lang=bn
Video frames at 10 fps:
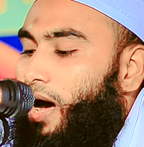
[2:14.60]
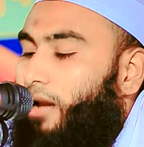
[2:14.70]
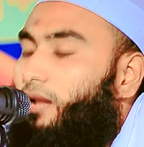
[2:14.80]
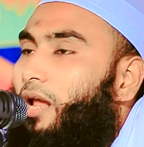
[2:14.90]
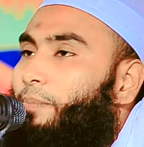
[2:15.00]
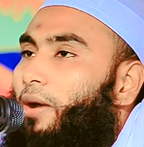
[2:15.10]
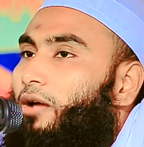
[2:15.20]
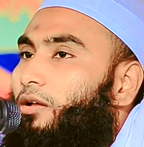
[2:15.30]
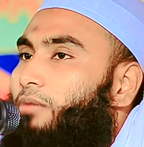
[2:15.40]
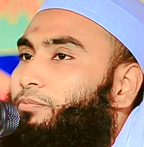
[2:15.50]
আল্লাহ
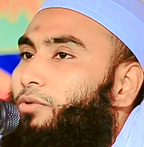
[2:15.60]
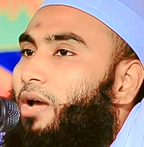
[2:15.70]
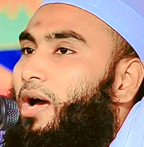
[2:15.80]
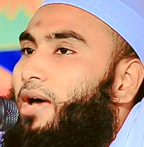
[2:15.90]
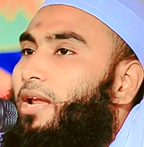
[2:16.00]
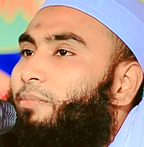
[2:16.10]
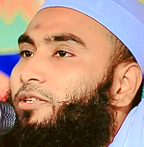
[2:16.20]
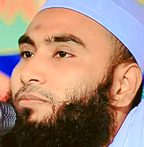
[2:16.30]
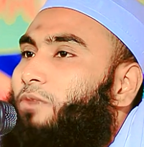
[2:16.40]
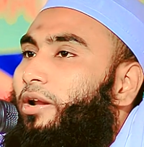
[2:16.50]
পাক রব্বুল
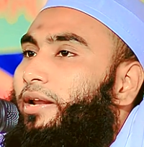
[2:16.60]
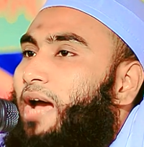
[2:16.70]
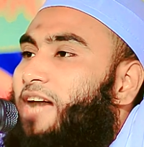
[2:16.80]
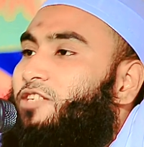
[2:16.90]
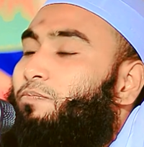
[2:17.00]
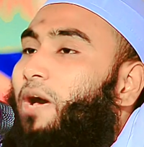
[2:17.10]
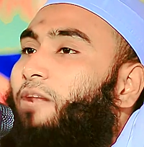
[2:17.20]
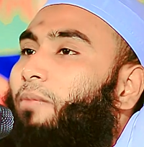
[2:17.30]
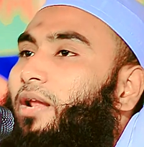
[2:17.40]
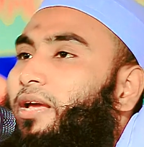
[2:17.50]
আলামিন বলেন আসমান
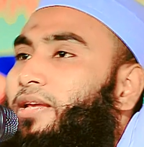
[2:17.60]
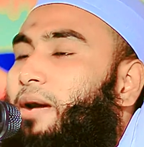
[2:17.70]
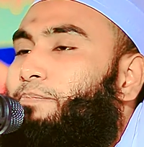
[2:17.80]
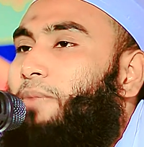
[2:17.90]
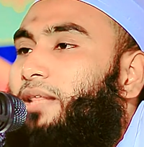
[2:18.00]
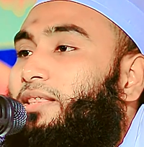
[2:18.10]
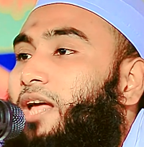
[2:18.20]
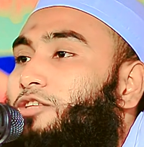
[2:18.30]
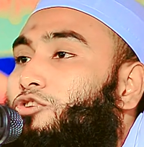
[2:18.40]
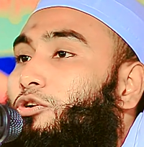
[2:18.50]
বানাইলাম
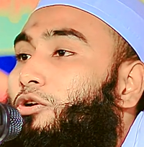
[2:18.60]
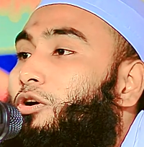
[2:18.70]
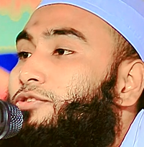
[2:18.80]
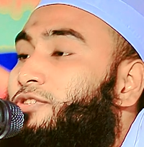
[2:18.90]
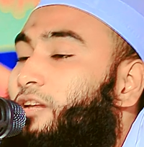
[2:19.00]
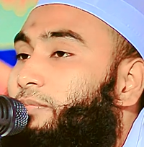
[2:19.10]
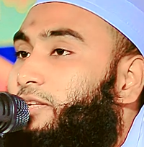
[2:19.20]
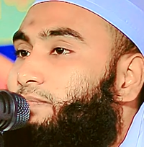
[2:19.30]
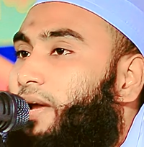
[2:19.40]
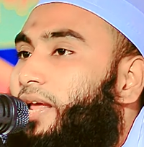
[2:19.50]
বান্দার জন্য
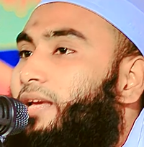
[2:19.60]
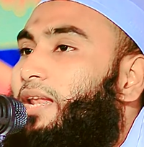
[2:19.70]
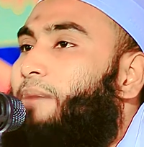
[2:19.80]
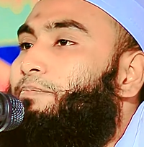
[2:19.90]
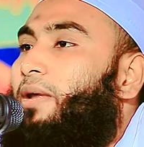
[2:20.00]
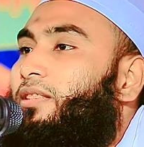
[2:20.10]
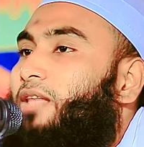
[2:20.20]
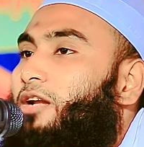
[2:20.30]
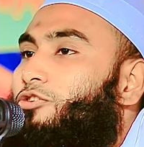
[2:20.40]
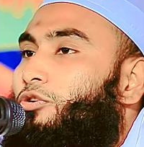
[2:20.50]
জমিন বানাইলাম
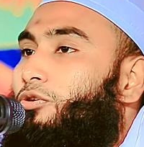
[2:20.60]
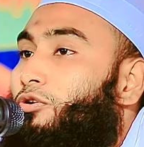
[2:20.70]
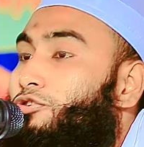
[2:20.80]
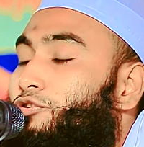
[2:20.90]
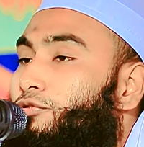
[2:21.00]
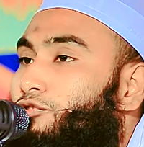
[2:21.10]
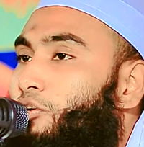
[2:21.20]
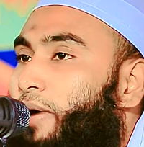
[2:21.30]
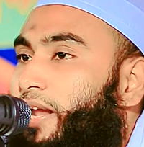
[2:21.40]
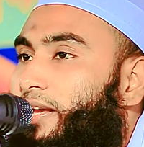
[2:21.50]
বান্দার জন্য সূর্য
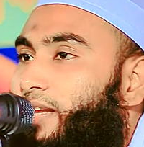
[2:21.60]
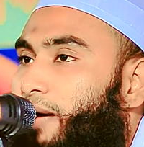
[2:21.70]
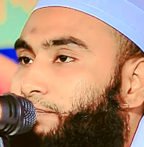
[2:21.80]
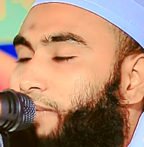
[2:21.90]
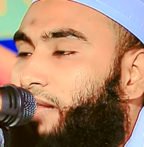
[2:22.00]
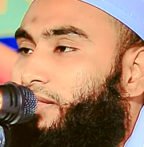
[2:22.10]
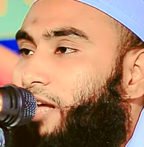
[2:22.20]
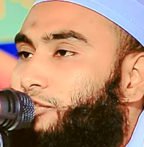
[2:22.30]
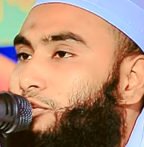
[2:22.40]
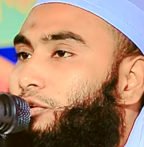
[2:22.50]
বানাইলাম
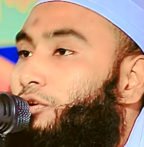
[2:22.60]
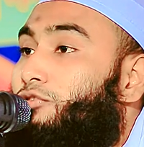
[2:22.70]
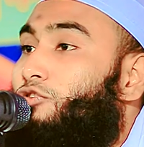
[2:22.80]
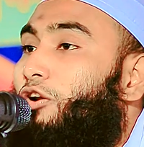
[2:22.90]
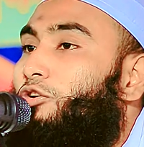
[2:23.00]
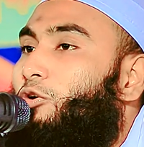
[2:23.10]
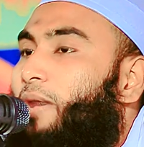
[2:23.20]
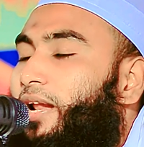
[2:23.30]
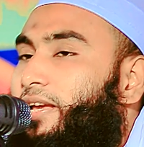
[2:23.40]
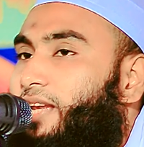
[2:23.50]
বান্দার জন্য চন্দ্র
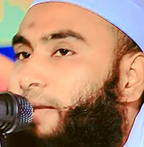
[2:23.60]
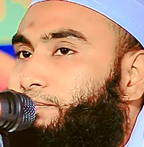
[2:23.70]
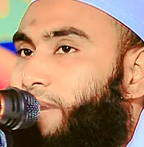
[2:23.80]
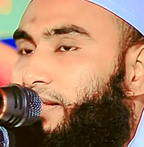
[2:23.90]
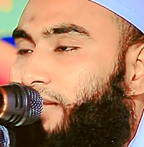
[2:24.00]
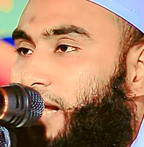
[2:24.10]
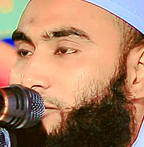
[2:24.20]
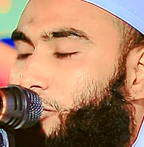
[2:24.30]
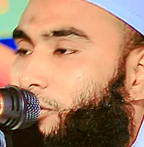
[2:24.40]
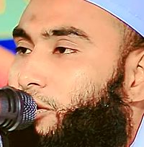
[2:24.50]
বানাইলাম বান্দার
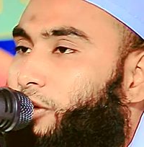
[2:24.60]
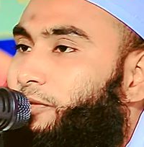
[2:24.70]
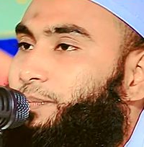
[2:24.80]
জন্য